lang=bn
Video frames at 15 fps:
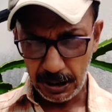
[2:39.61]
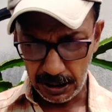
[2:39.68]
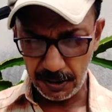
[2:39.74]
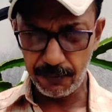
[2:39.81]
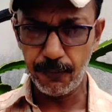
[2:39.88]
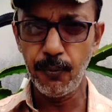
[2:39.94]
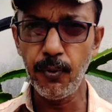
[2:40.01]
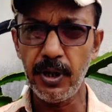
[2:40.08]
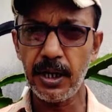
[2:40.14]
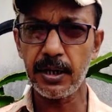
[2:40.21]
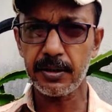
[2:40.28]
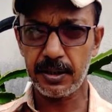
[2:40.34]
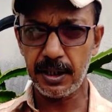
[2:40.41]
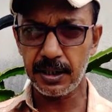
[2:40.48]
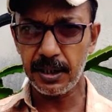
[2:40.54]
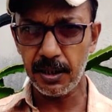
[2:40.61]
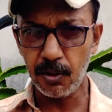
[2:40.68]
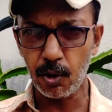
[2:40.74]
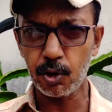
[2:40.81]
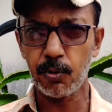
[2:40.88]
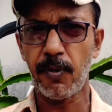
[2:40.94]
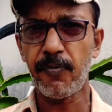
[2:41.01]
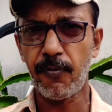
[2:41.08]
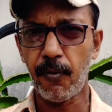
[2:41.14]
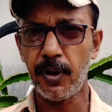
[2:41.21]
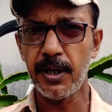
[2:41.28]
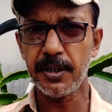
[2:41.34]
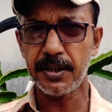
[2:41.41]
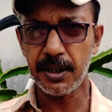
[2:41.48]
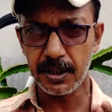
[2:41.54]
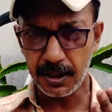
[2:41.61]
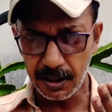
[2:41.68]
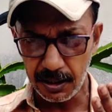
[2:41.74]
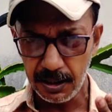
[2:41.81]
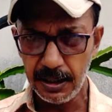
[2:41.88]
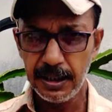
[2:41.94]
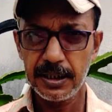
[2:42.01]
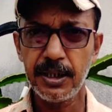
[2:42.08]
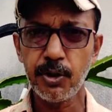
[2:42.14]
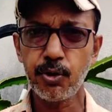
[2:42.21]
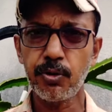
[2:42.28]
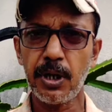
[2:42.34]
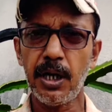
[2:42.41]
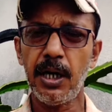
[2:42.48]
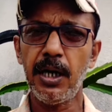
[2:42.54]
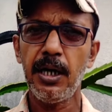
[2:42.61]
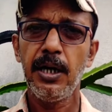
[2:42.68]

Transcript: এই ফুলের থেকে অথবা ফলের থেকে কিছুটা